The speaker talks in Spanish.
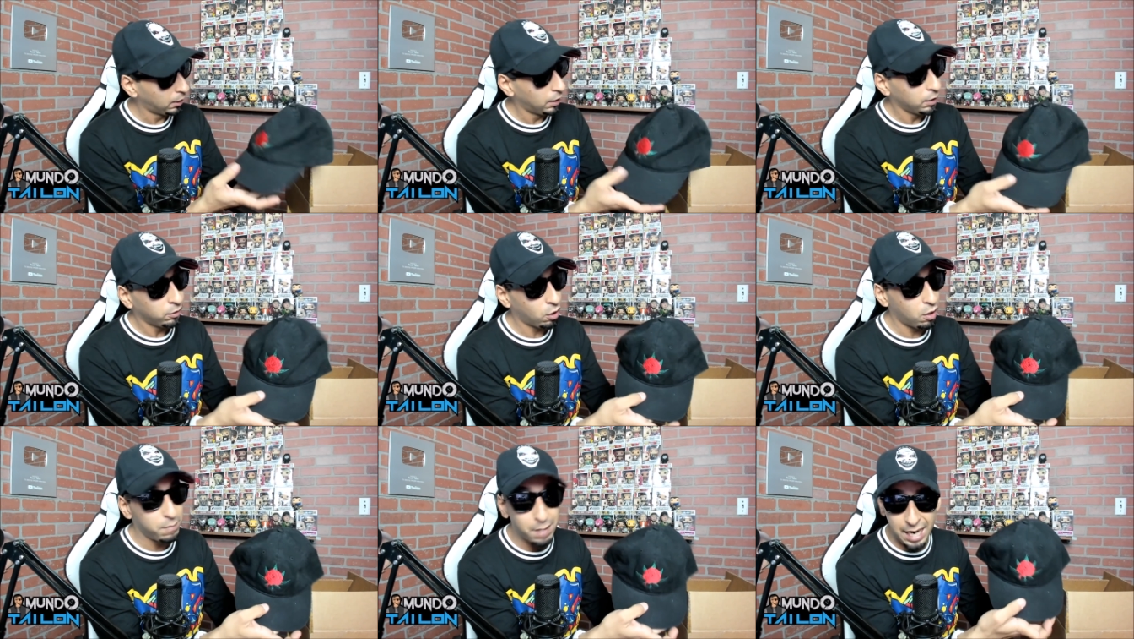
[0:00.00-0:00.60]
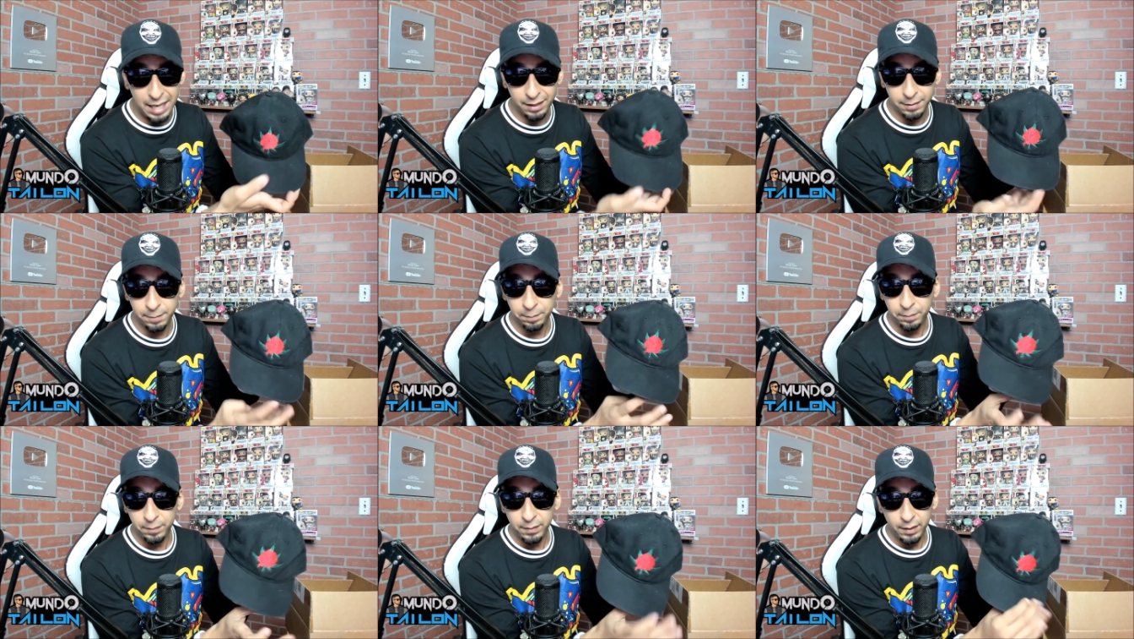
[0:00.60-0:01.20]
Normal.
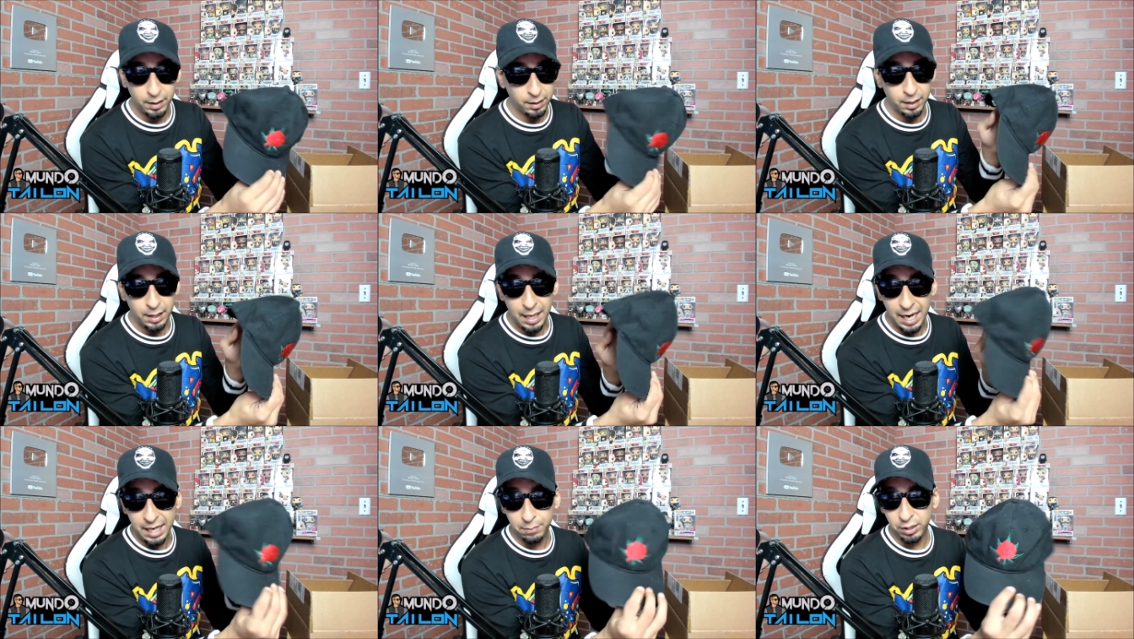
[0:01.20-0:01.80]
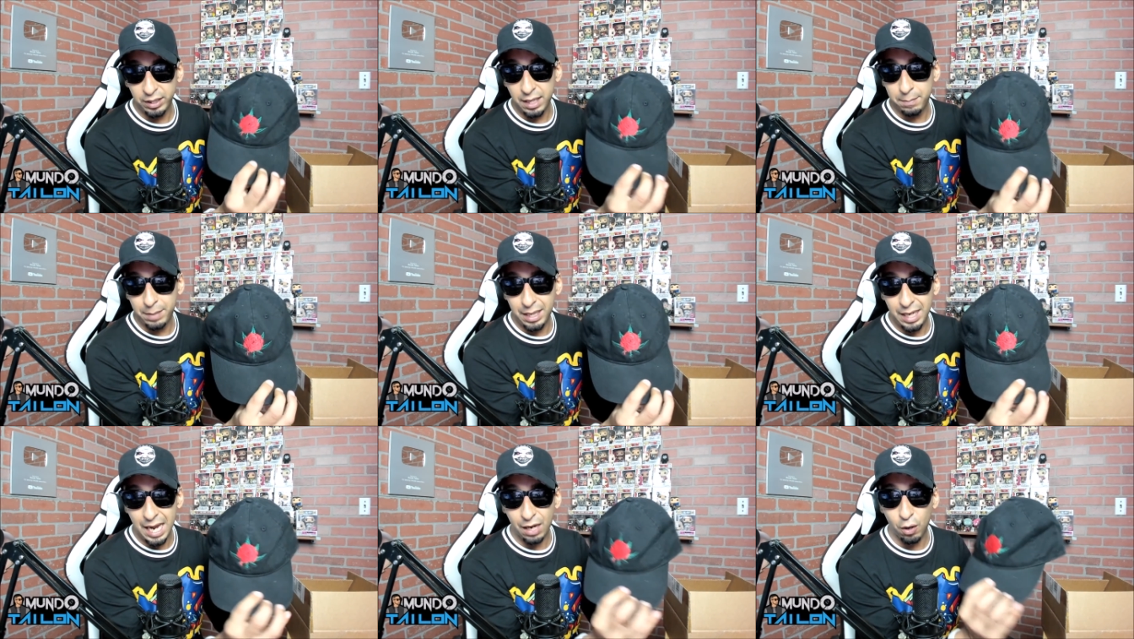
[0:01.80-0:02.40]
Ahí pueden
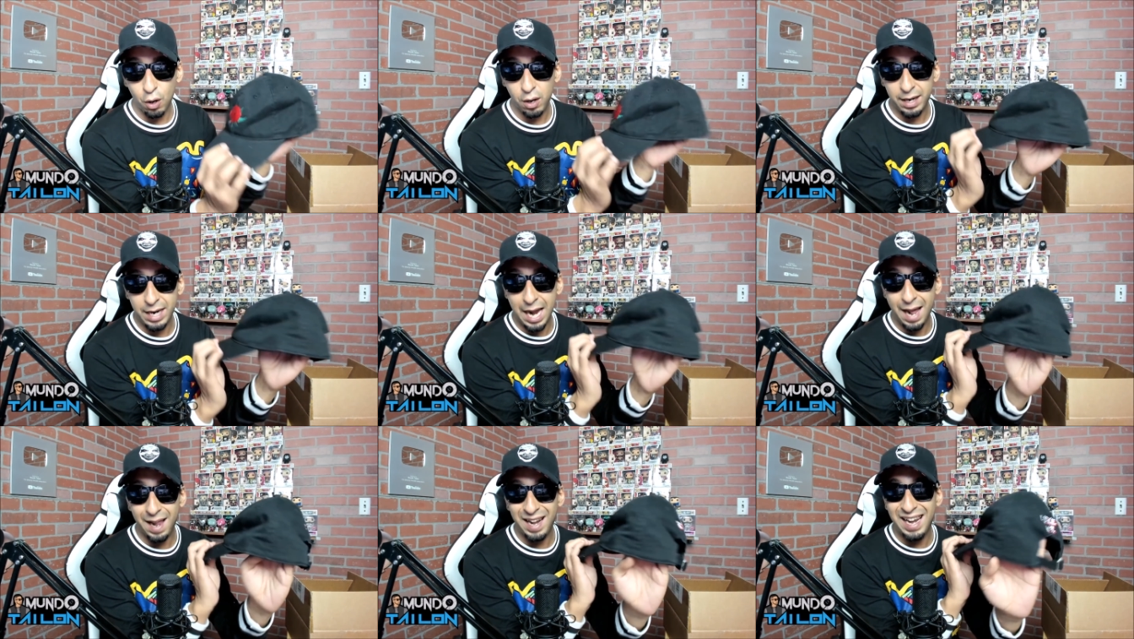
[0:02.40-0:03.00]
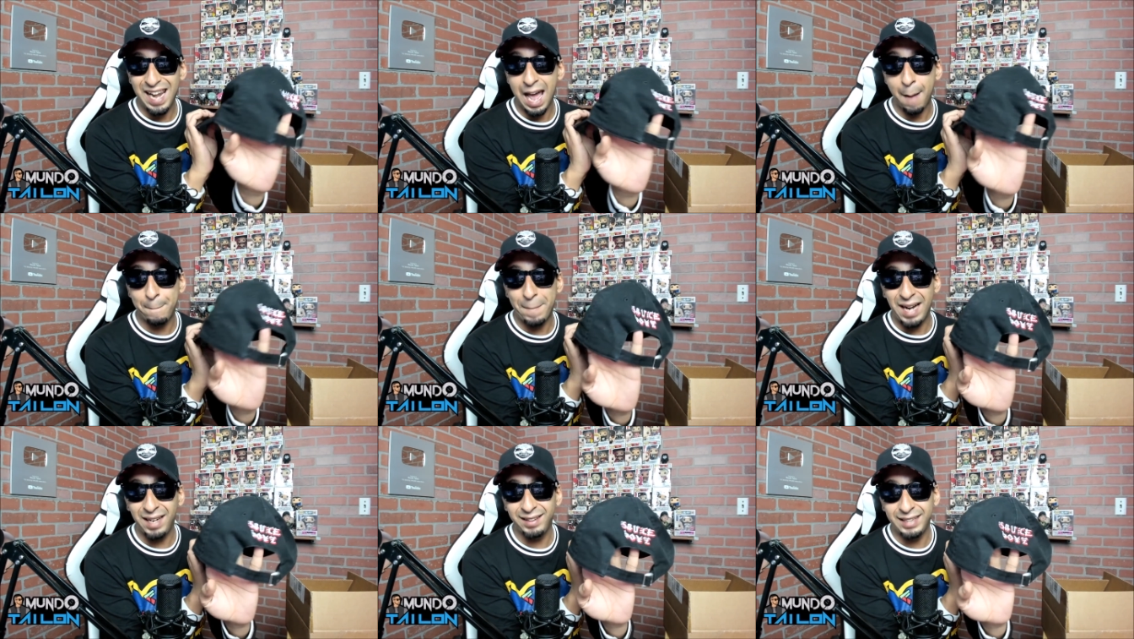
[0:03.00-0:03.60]
ver la gorra, la
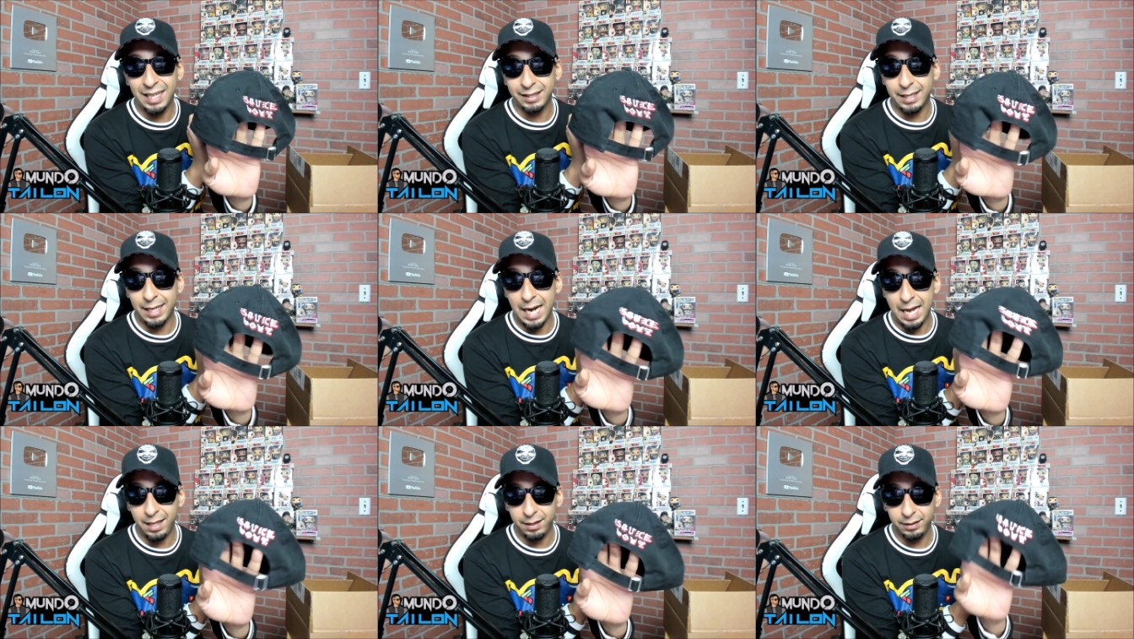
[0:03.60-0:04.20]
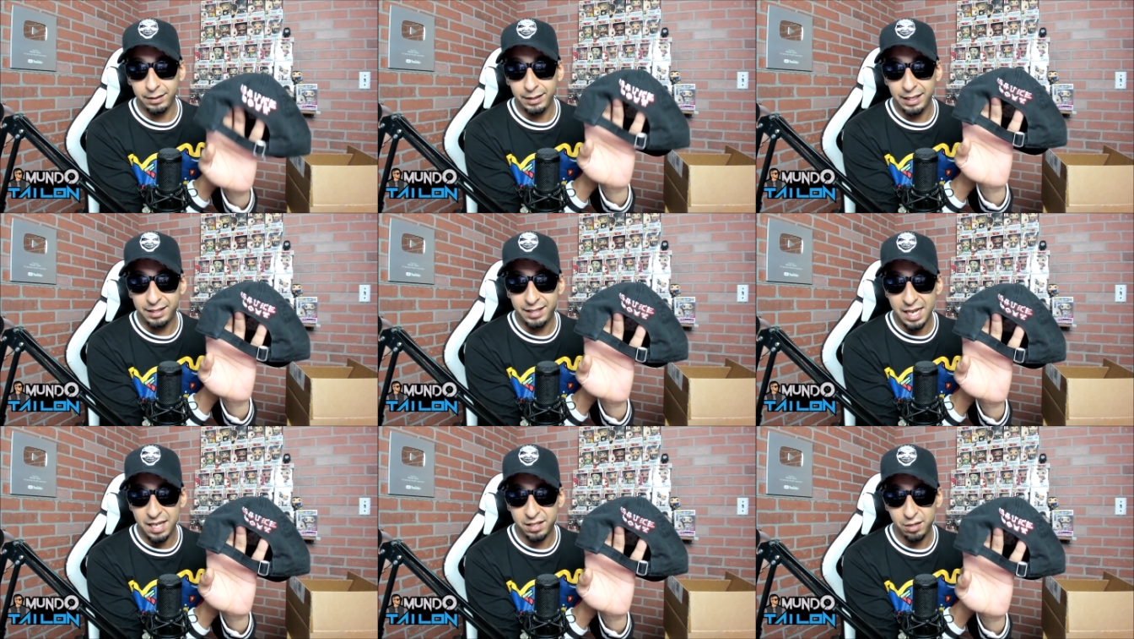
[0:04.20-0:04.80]
parte de atrás
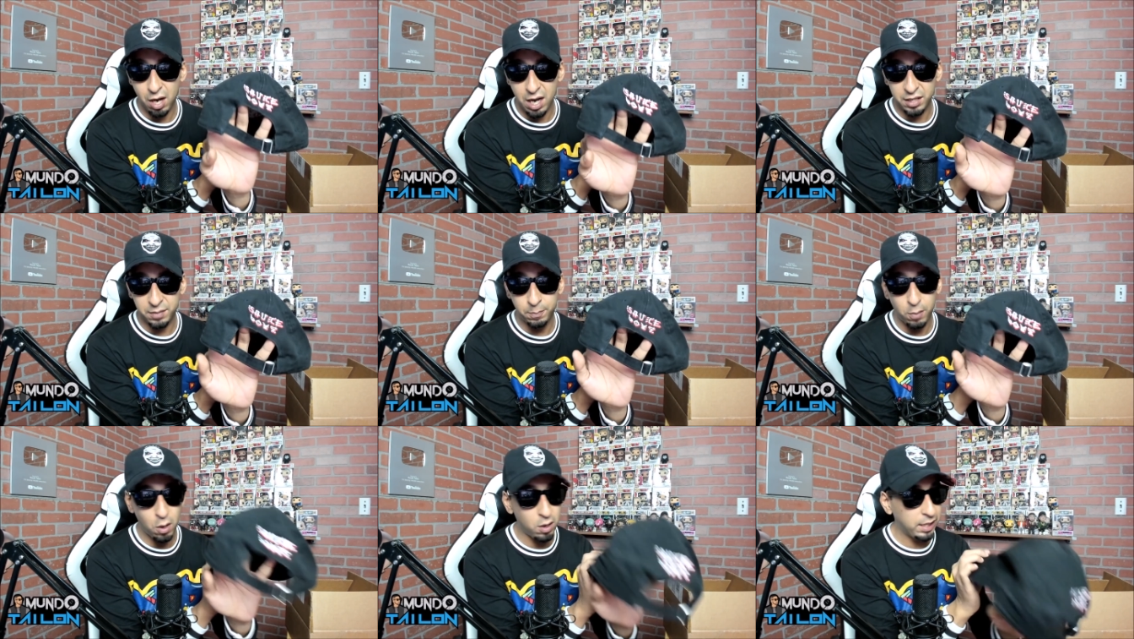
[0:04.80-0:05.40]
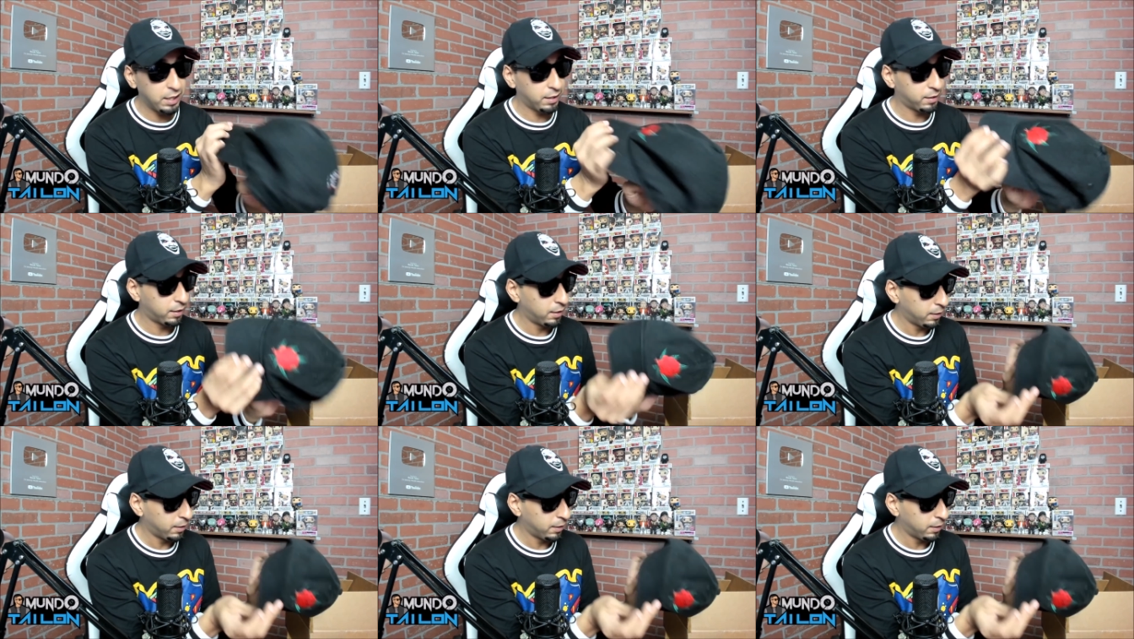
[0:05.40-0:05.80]
dice Sauce Boys.